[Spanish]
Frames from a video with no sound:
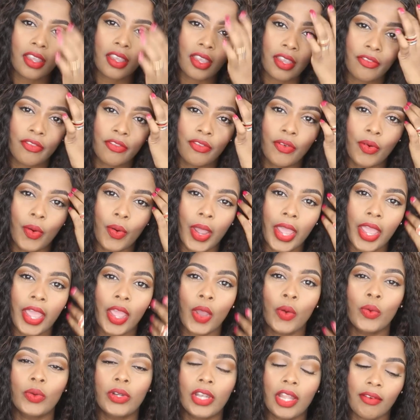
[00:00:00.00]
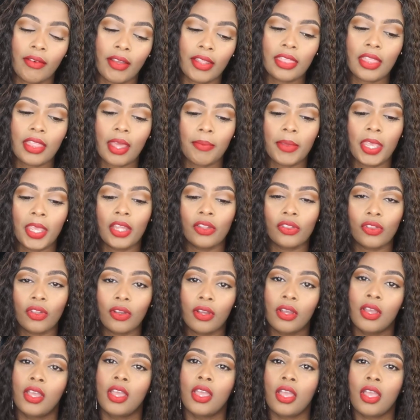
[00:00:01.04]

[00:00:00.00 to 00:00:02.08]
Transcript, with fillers: que fue un levantamiento,